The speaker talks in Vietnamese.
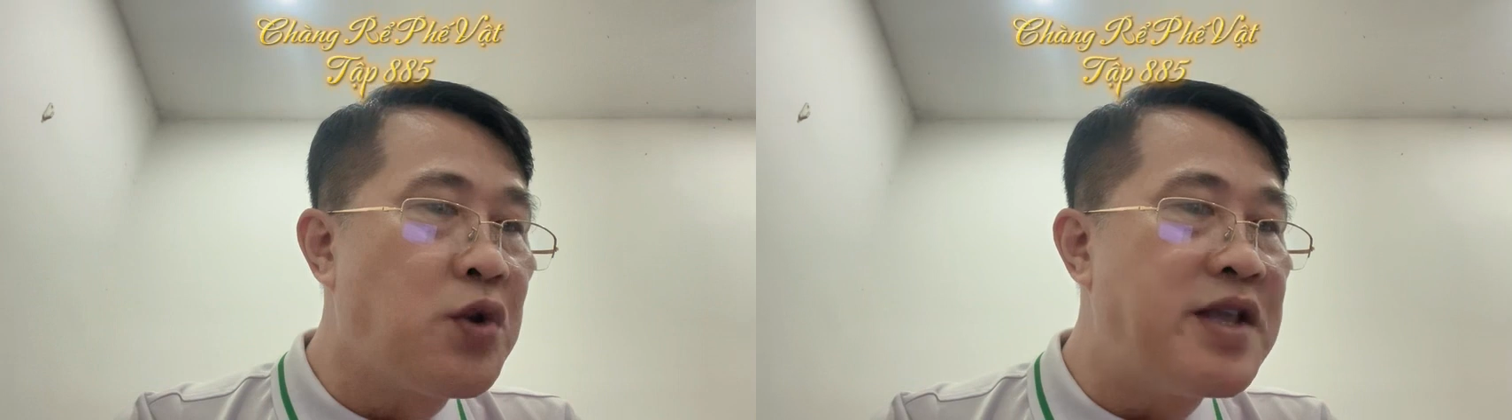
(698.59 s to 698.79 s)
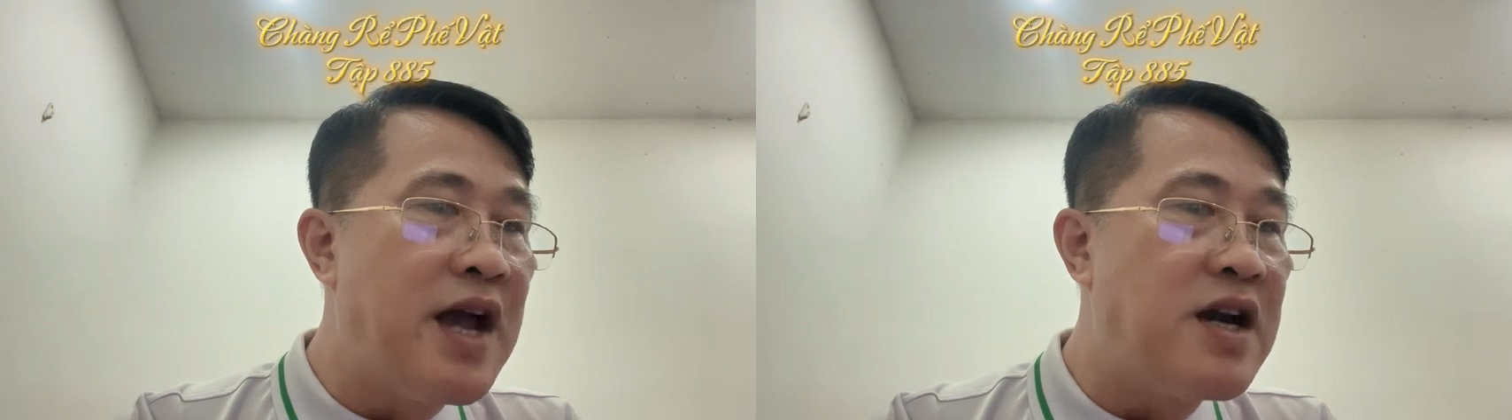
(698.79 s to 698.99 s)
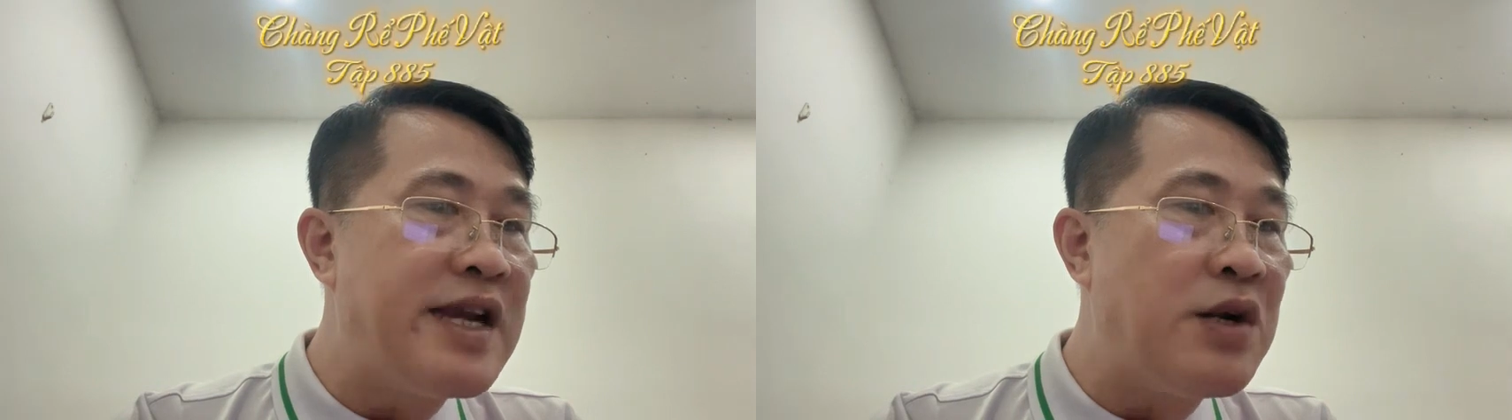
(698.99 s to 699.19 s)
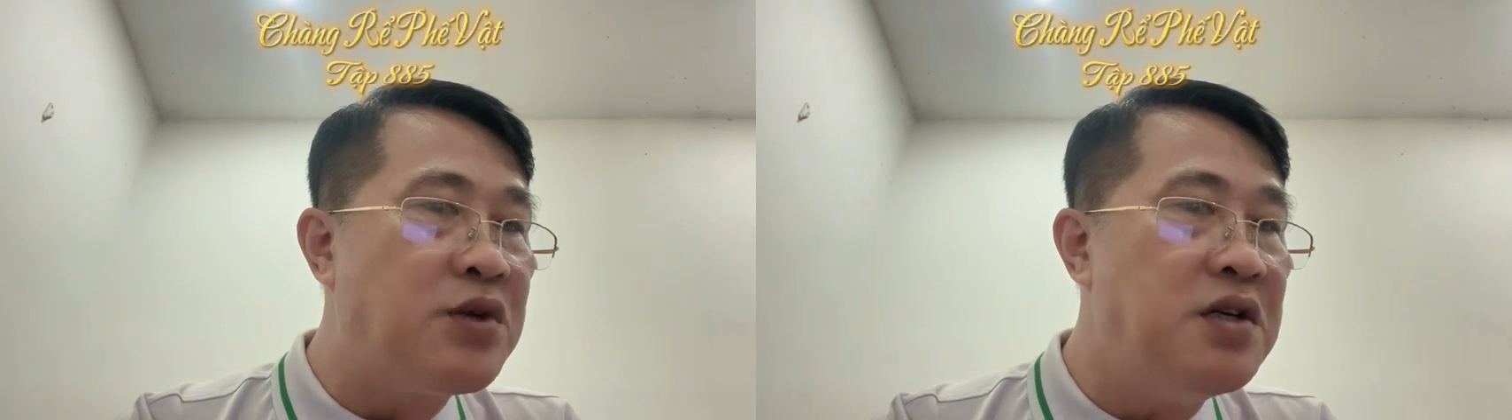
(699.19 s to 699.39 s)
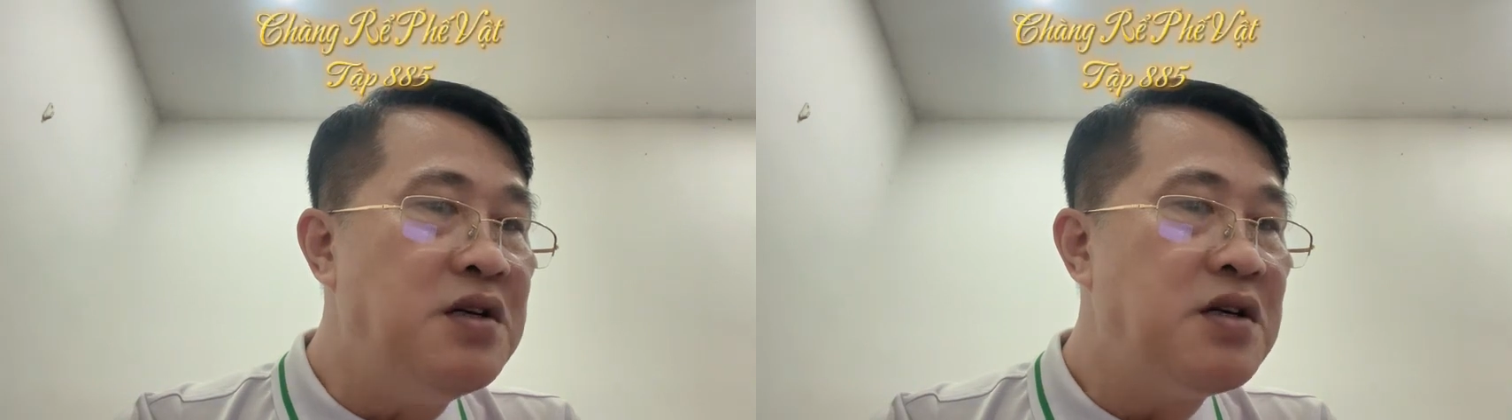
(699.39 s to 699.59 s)
tòa nhà treo
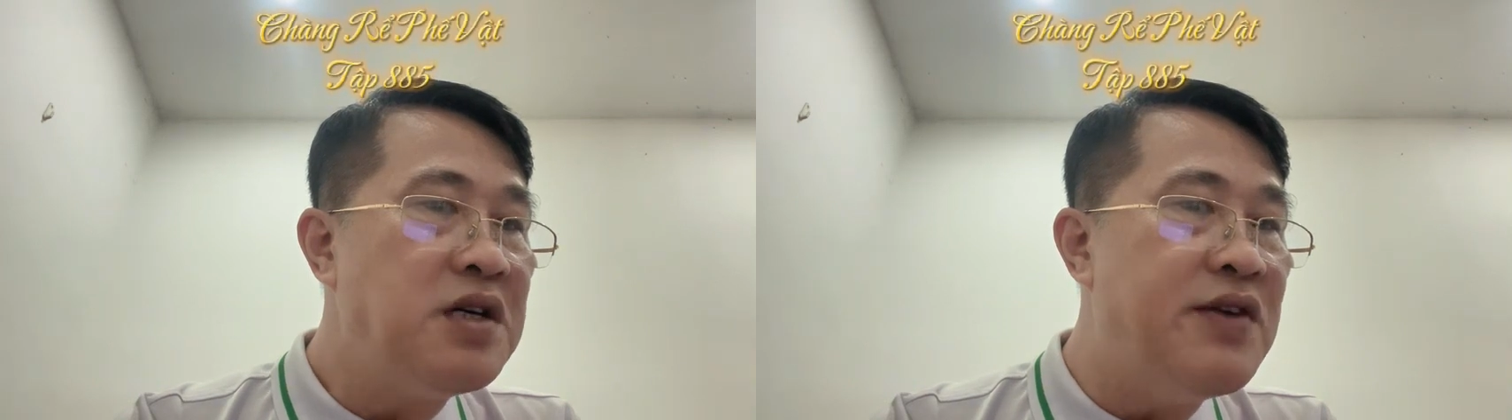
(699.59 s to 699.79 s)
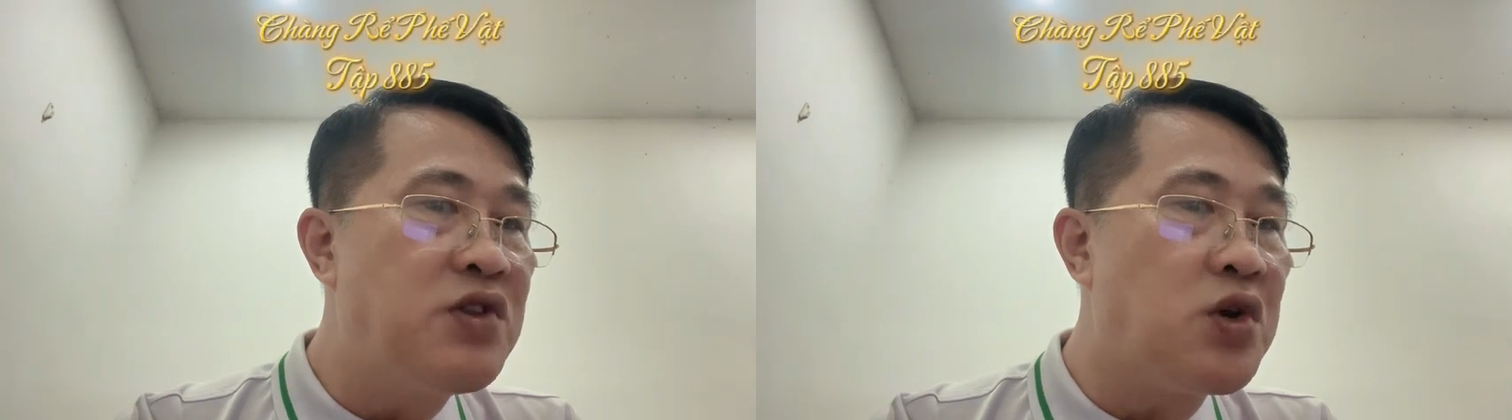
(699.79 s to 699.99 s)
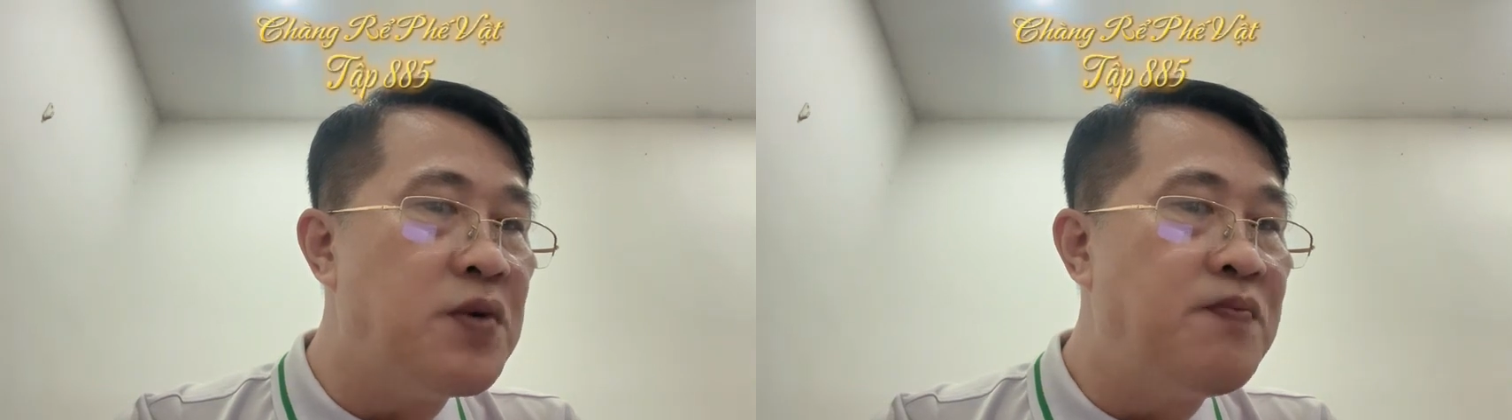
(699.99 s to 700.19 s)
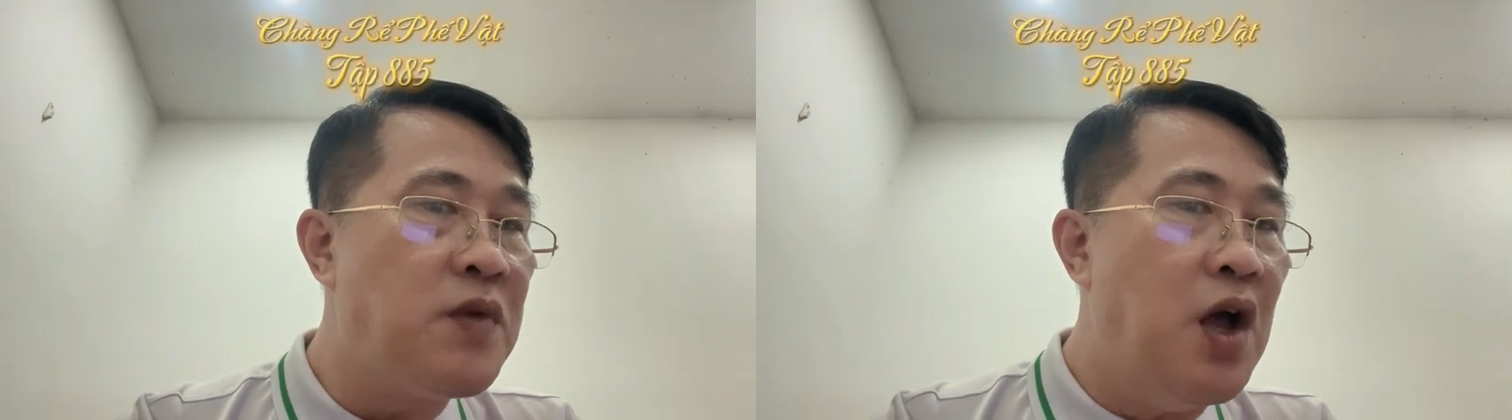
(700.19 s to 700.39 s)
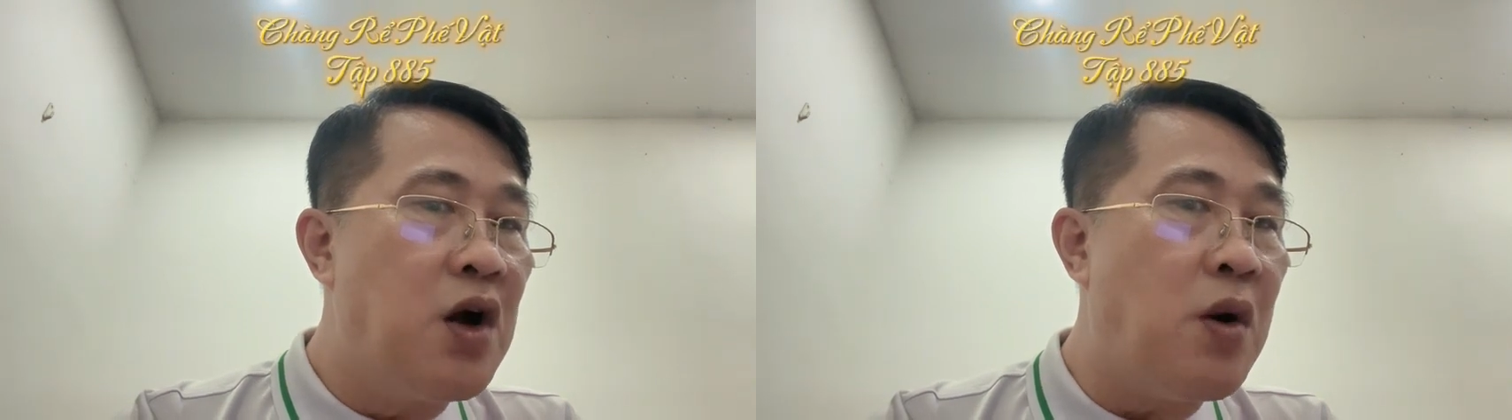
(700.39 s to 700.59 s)
thưởng đi với tôi
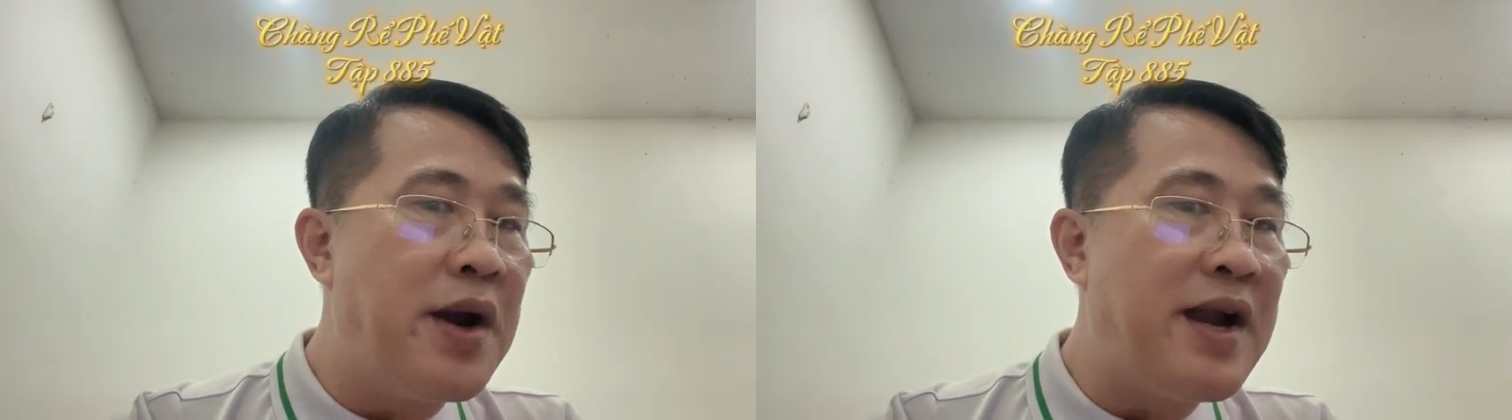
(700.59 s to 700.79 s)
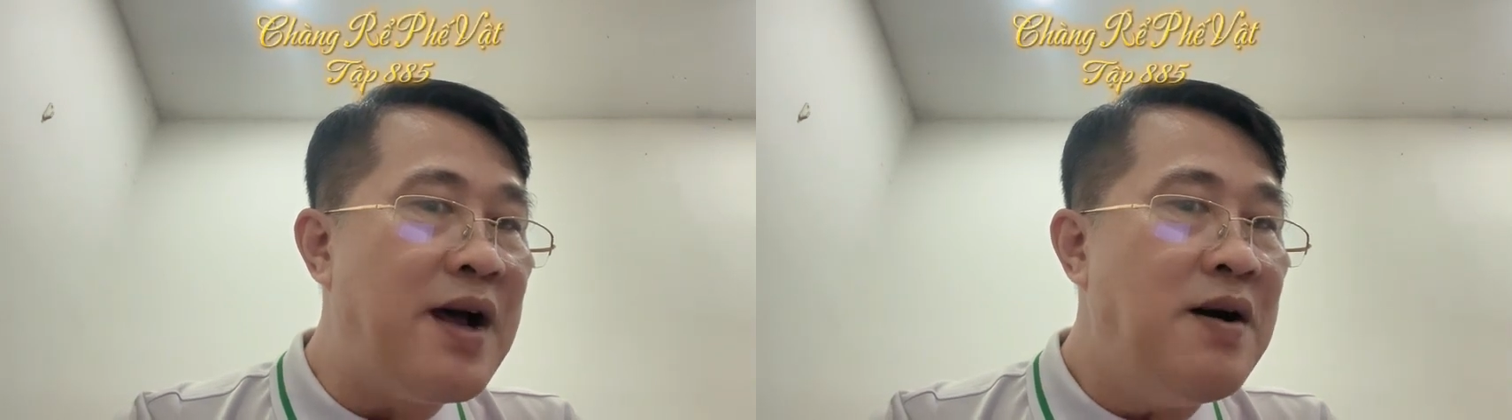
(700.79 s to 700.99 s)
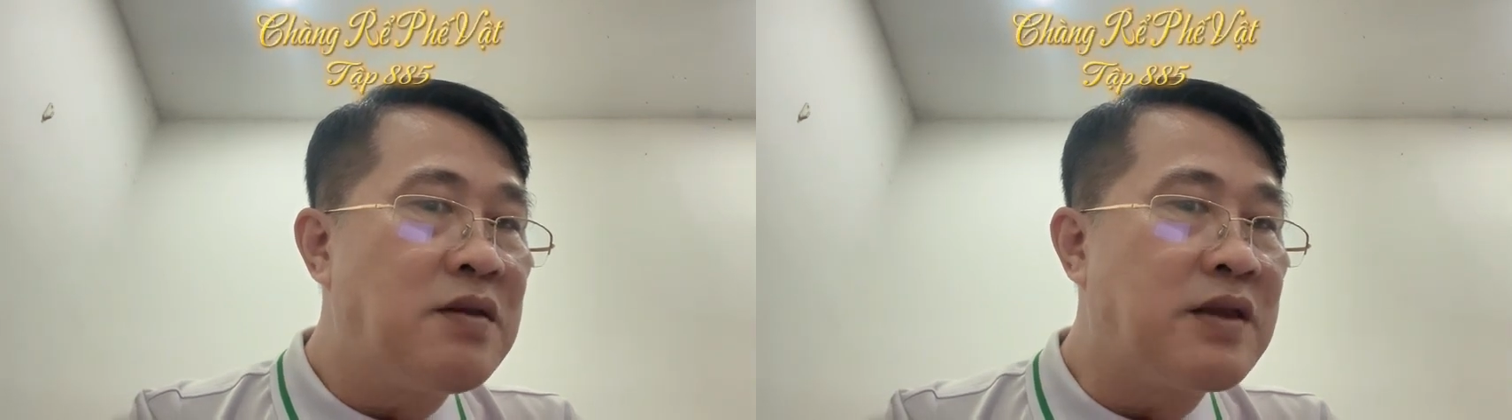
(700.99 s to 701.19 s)
Ngoài ra,